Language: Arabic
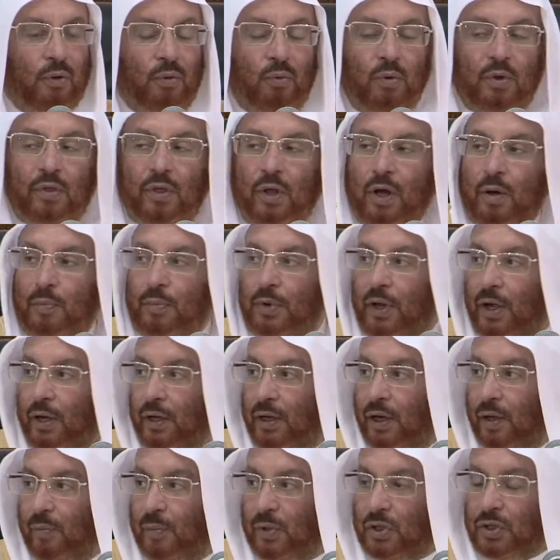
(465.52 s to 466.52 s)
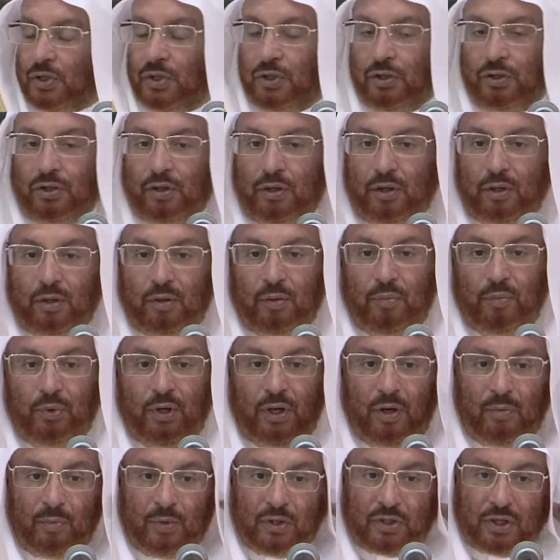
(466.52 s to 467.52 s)
وذهبنا إلى مسجد من
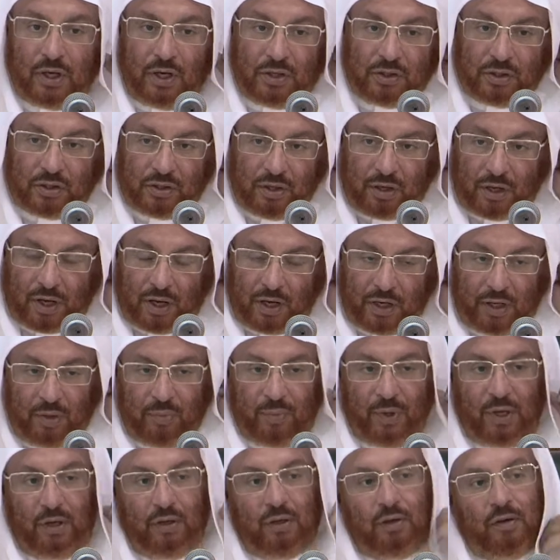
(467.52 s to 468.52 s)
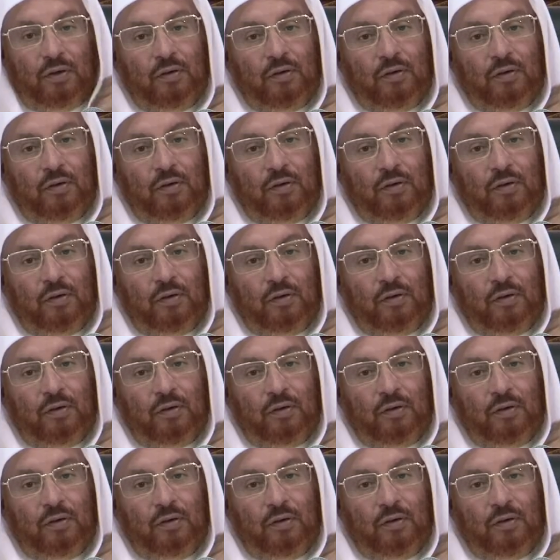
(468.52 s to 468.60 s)
المساجد القريبة